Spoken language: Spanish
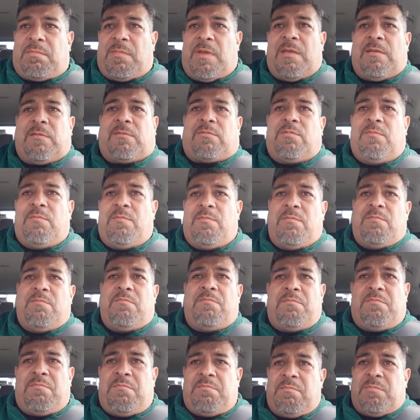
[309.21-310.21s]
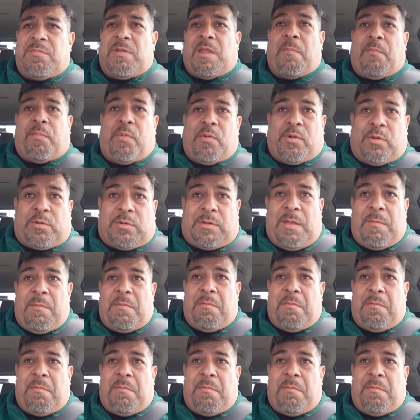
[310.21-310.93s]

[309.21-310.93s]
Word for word: es un deporte